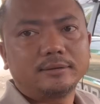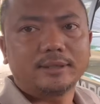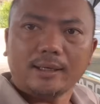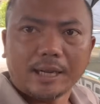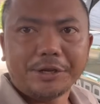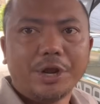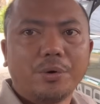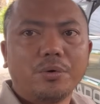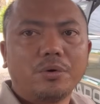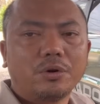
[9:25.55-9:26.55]
rất là
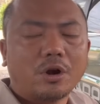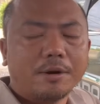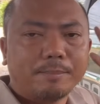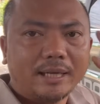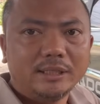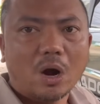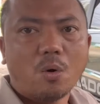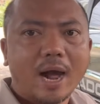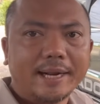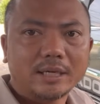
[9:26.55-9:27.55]
nhiều còn máy
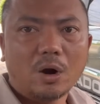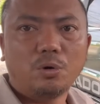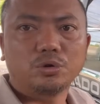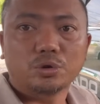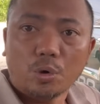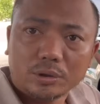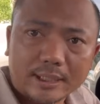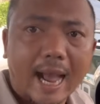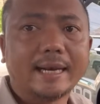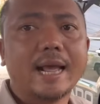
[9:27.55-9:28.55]
dầu hai cầu số
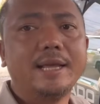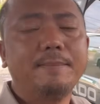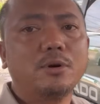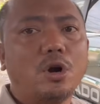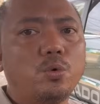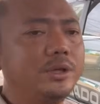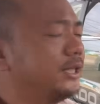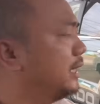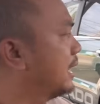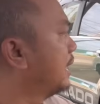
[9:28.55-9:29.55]
sàn đã hiếm rồi huống
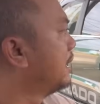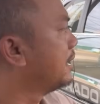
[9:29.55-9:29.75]
chi là